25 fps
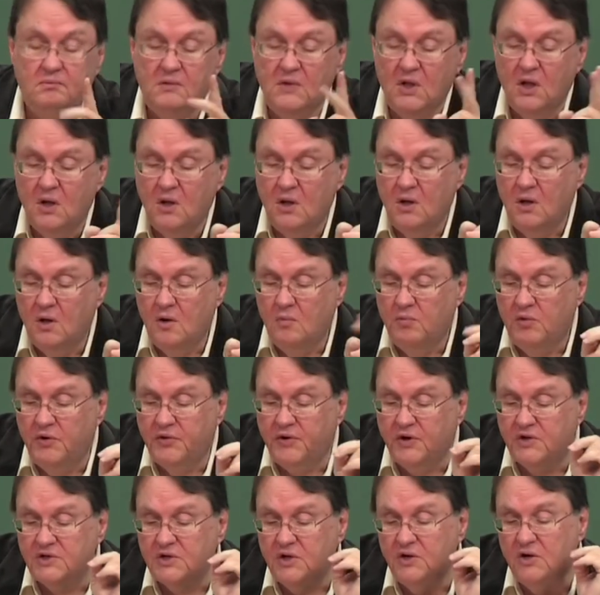Вот это,
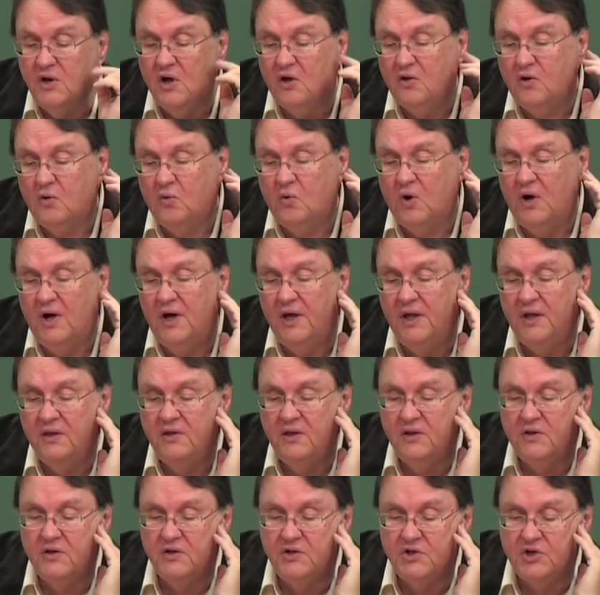собственно говоря, есть первый
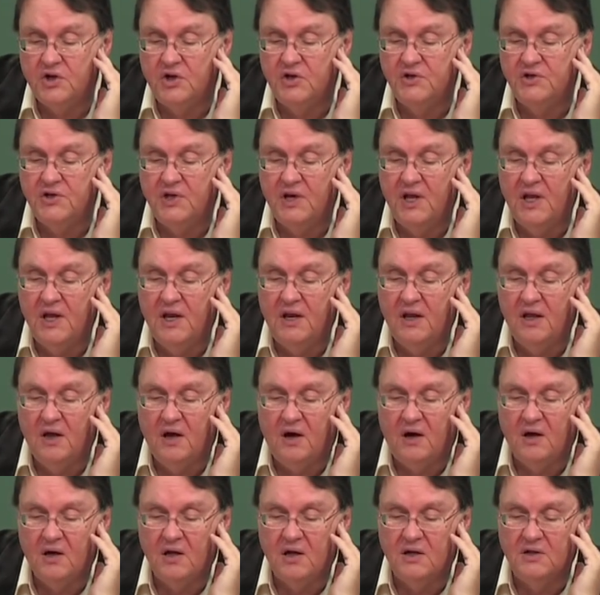пример, который дает
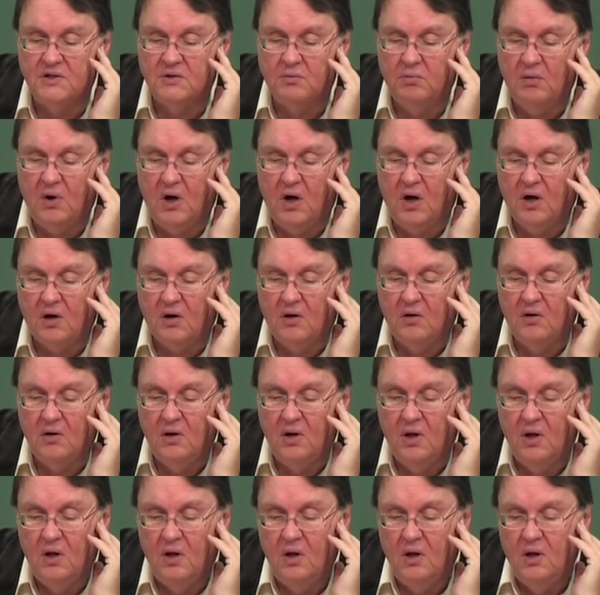нам антиохийская
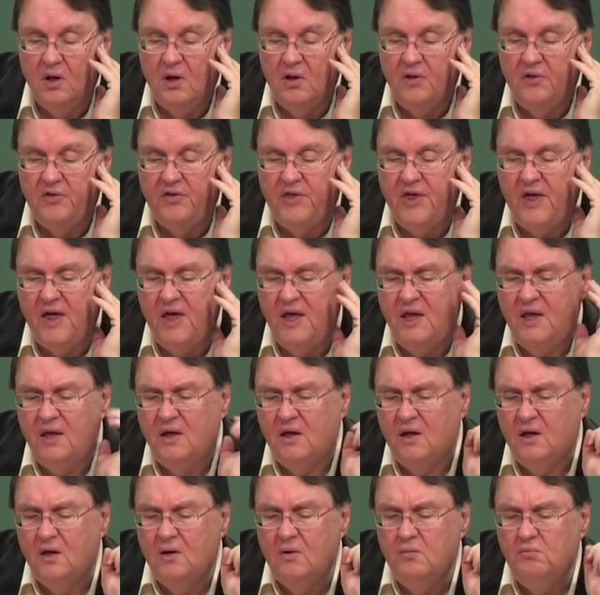церковь. Но
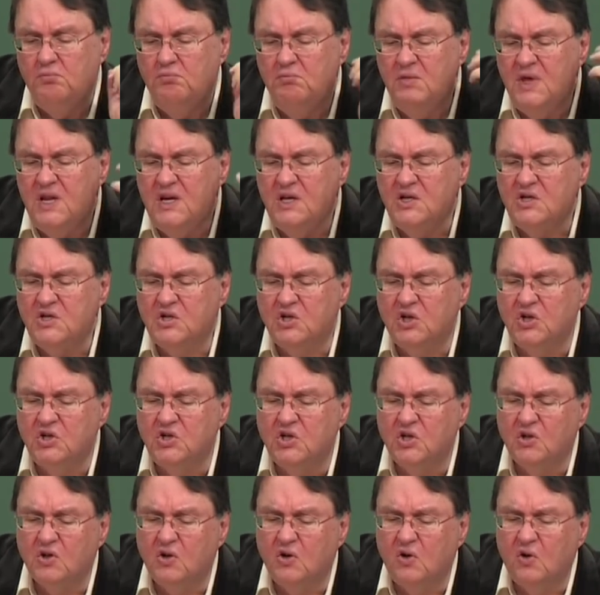есть еще один пример
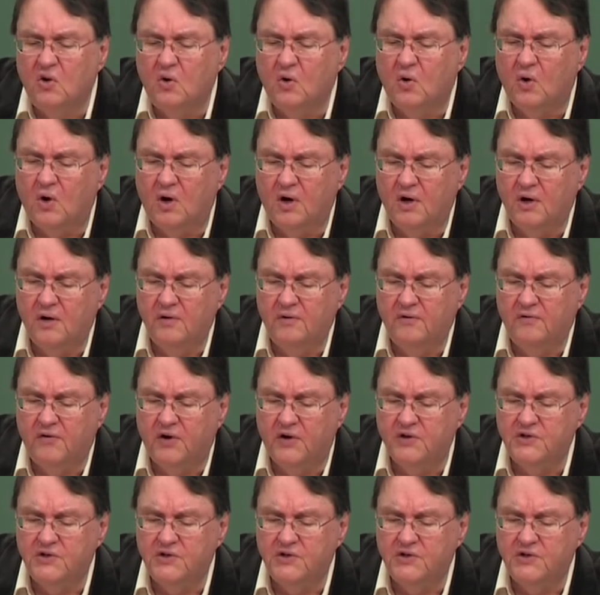антиохийской церкви.